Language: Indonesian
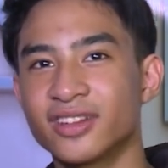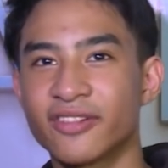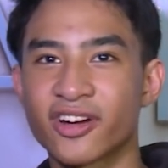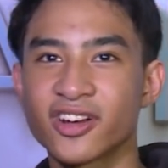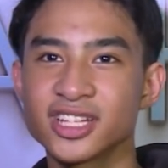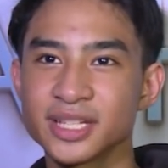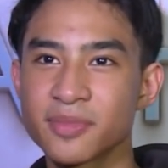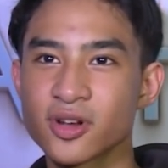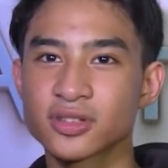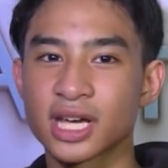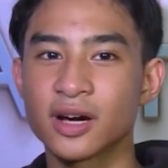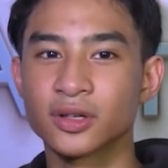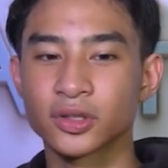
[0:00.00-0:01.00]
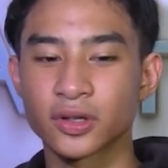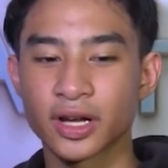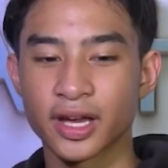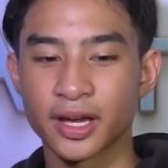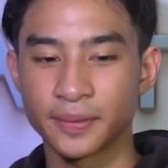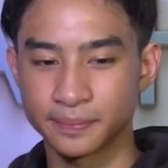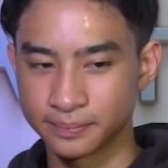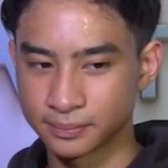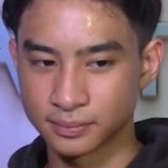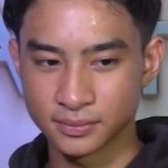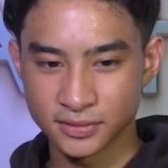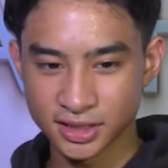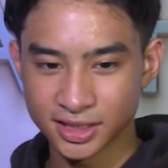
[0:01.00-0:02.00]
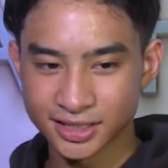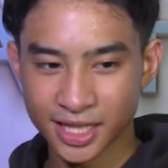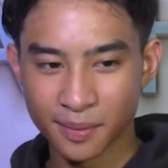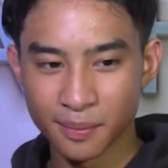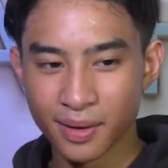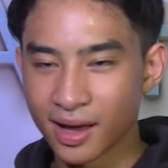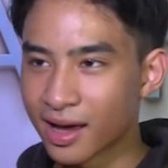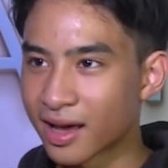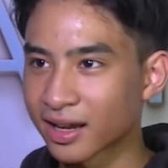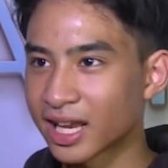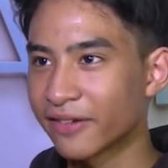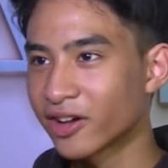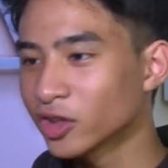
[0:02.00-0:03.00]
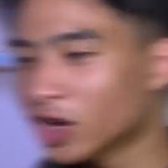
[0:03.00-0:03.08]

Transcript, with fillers: Devano di sini berusaha untuk kayak sabar kayak Devano